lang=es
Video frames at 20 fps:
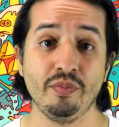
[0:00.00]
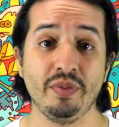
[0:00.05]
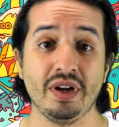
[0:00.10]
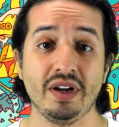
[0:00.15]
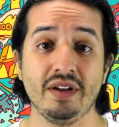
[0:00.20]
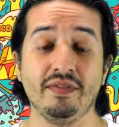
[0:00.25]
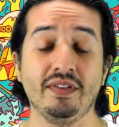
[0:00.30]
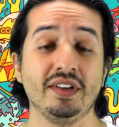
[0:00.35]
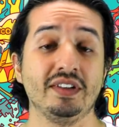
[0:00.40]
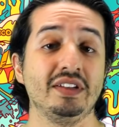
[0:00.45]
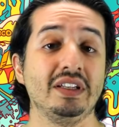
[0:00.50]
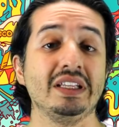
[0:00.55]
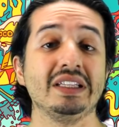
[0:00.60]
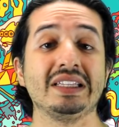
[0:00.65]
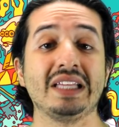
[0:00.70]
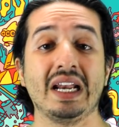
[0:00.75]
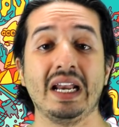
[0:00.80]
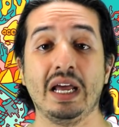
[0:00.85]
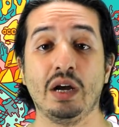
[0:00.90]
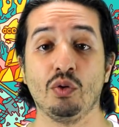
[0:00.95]
para
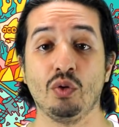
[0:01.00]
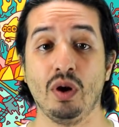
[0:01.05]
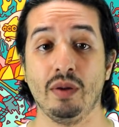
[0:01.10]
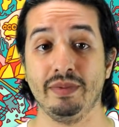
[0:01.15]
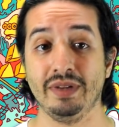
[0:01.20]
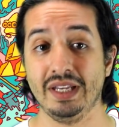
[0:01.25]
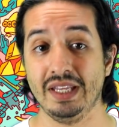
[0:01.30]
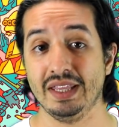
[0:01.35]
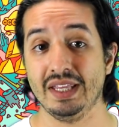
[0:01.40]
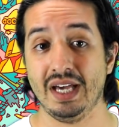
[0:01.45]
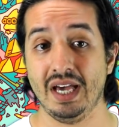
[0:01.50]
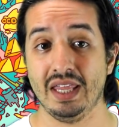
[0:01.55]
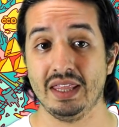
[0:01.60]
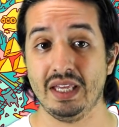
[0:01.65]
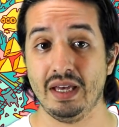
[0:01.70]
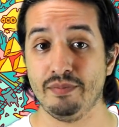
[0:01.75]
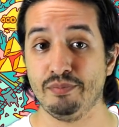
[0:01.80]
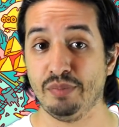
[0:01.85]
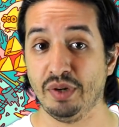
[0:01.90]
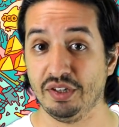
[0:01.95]
facilitar la jugabilidad
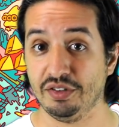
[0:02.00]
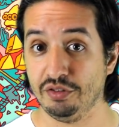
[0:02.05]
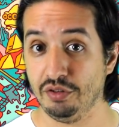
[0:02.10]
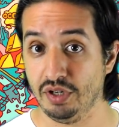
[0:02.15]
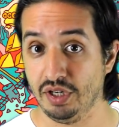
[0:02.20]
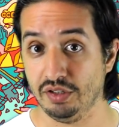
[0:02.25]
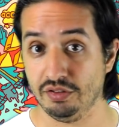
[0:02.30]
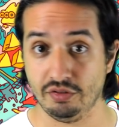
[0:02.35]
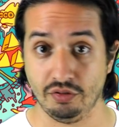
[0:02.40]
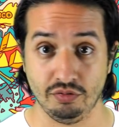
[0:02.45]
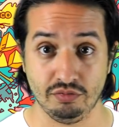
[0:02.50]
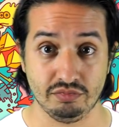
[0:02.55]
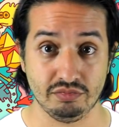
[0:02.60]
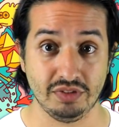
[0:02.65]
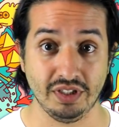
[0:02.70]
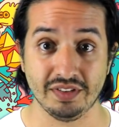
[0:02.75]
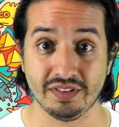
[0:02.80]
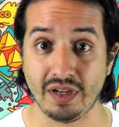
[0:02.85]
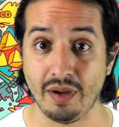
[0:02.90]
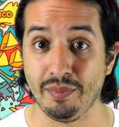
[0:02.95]
a personas con
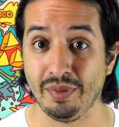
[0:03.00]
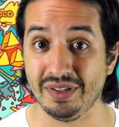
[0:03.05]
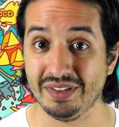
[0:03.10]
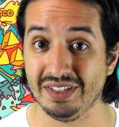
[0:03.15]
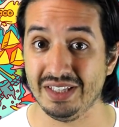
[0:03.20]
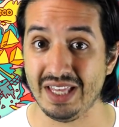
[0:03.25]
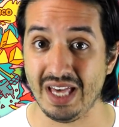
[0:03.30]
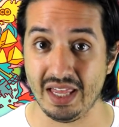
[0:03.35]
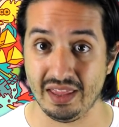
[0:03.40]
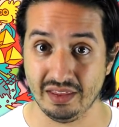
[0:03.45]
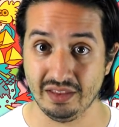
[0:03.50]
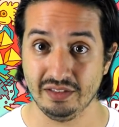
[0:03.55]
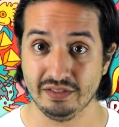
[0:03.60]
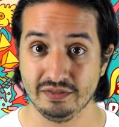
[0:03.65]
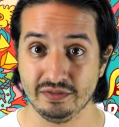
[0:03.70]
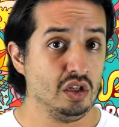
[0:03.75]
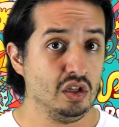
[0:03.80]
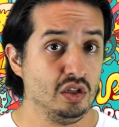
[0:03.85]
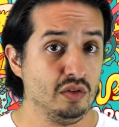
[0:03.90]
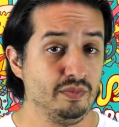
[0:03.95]
discapacidad.
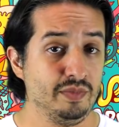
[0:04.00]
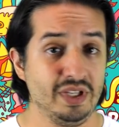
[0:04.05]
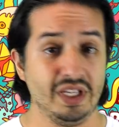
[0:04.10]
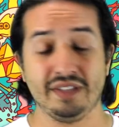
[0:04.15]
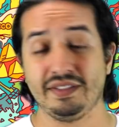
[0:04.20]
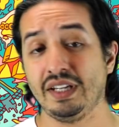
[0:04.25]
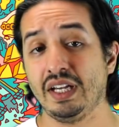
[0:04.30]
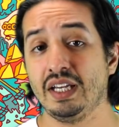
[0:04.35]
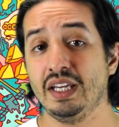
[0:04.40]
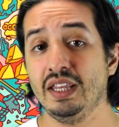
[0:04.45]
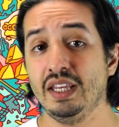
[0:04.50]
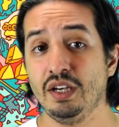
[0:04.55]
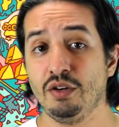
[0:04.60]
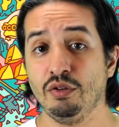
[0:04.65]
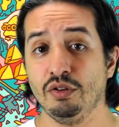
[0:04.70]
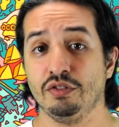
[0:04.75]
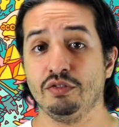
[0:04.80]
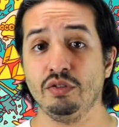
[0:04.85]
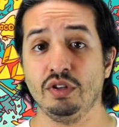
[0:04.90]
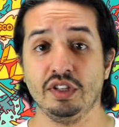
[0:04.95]
Miyazaki
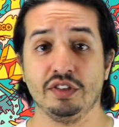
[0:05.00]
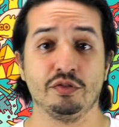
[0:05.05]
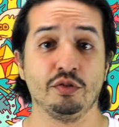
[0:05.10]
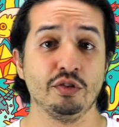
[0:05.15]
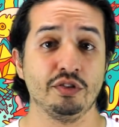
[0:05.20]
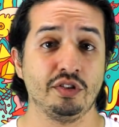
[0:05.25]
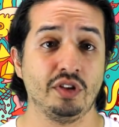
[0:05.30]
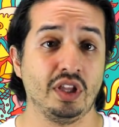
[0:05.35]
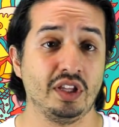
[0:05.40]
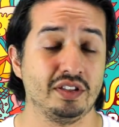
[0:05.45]
dijo en su discurso de